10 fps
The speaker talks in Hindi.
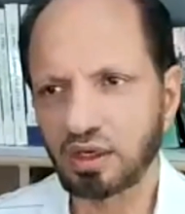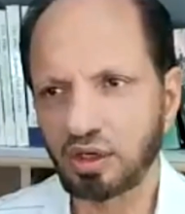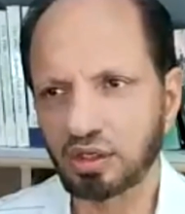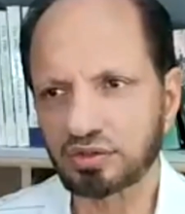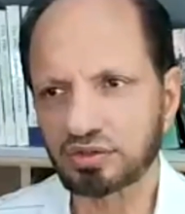
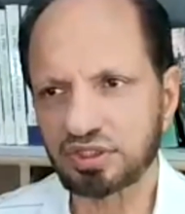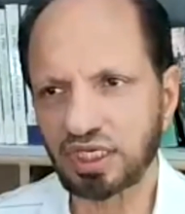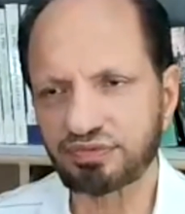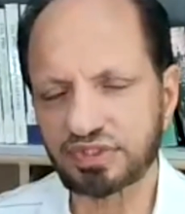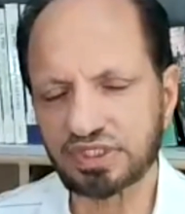और
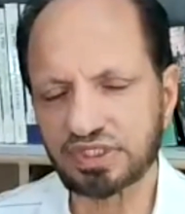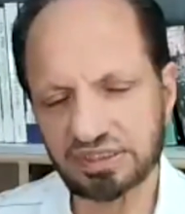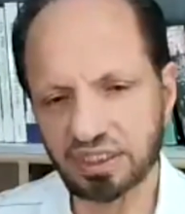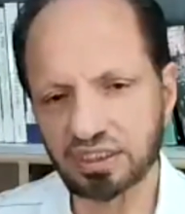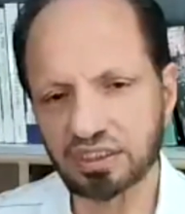सेल्फ
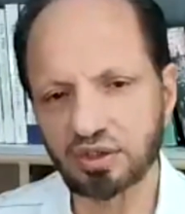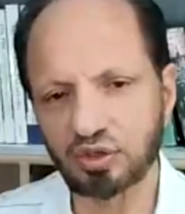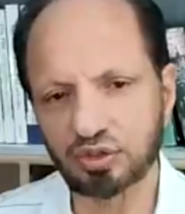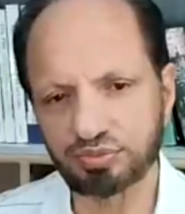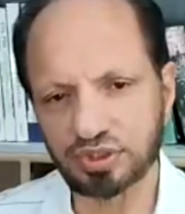सस्टेनिंग
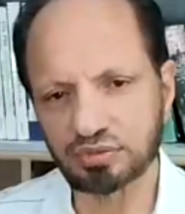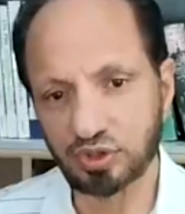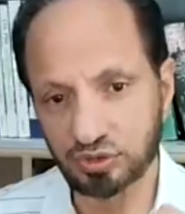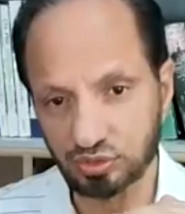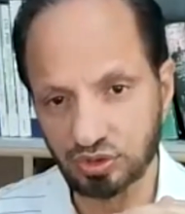ग्राउंड पर
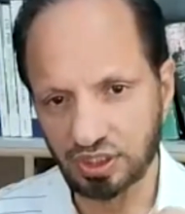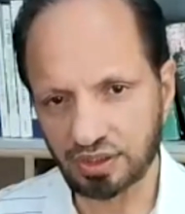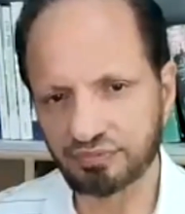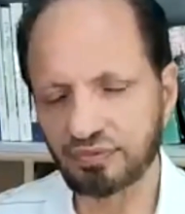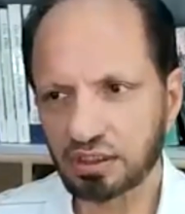मौजूद है
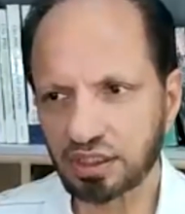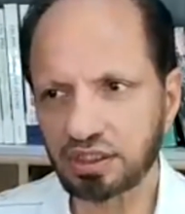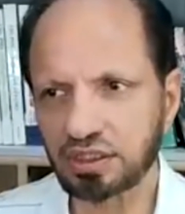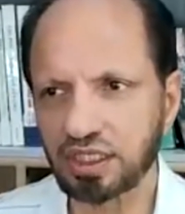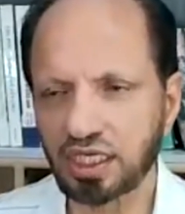
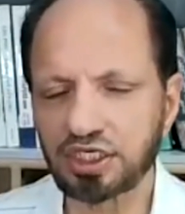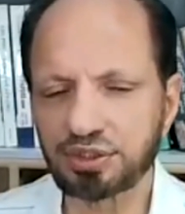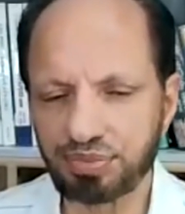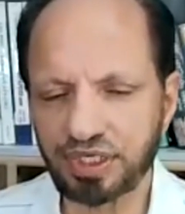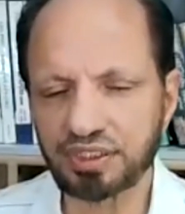यानी दे आर
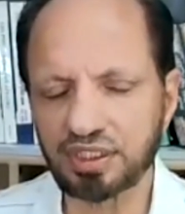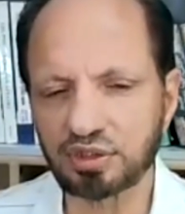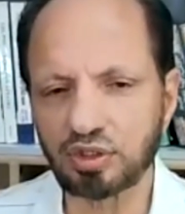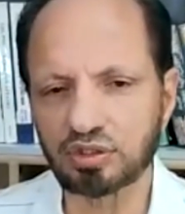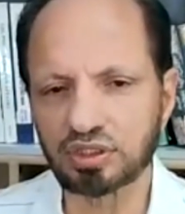
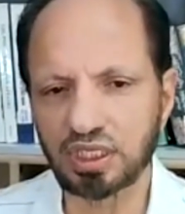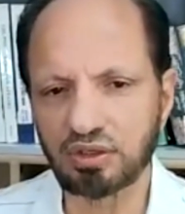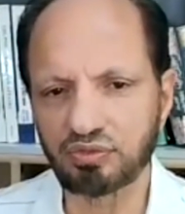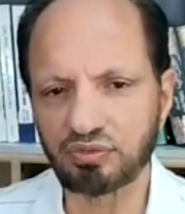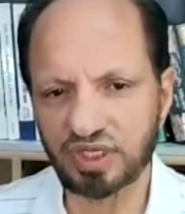डिपेंडेंट ऑन द
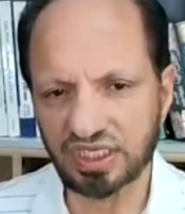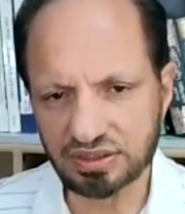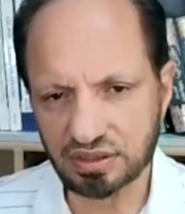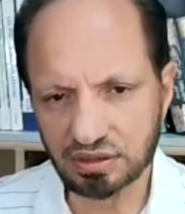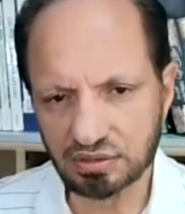
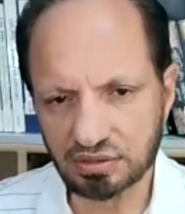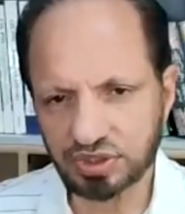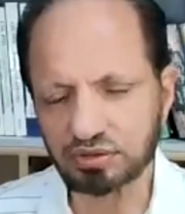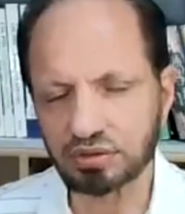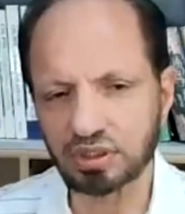वेस्ट
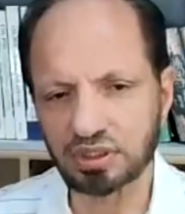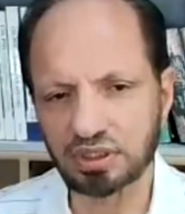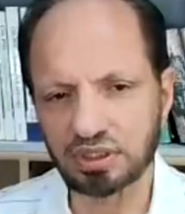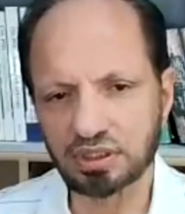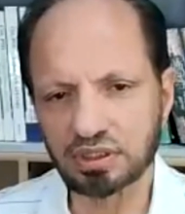
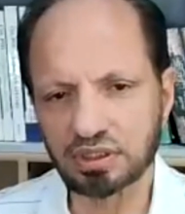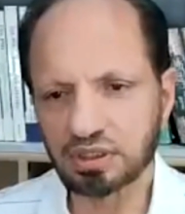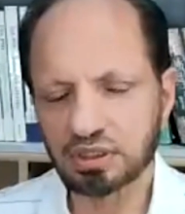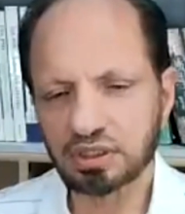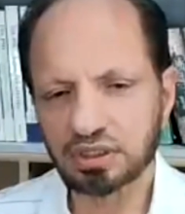पर्टिकुलरली
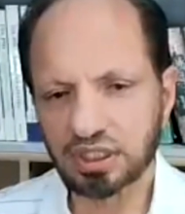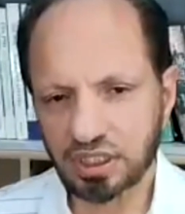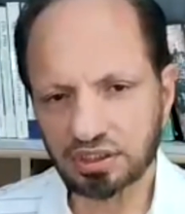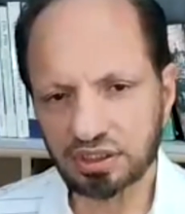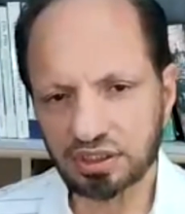द
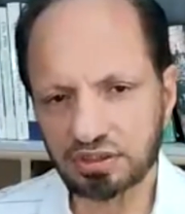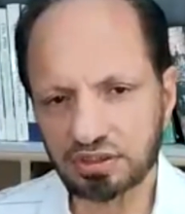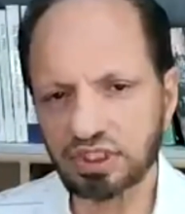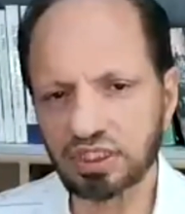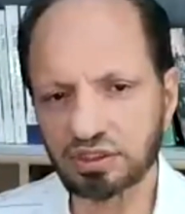कंट्रीज
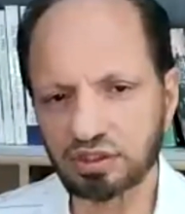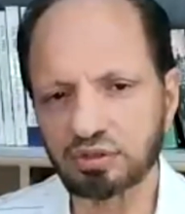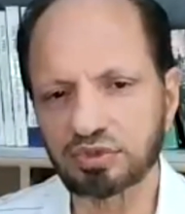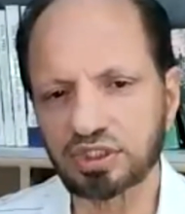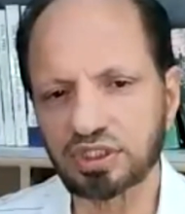विच आर
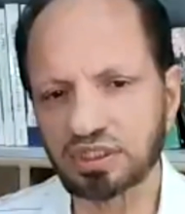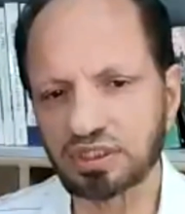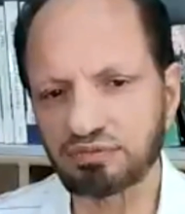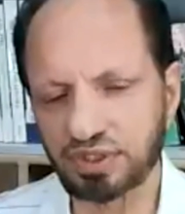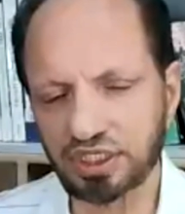इकोनॉमिकली
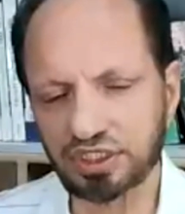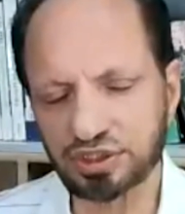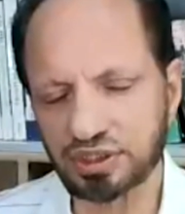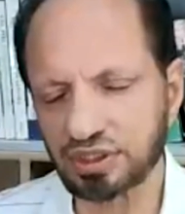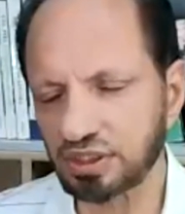
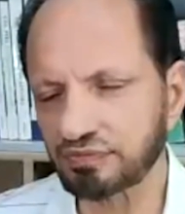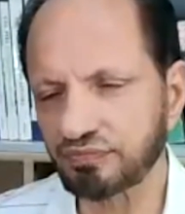फाइनेंशली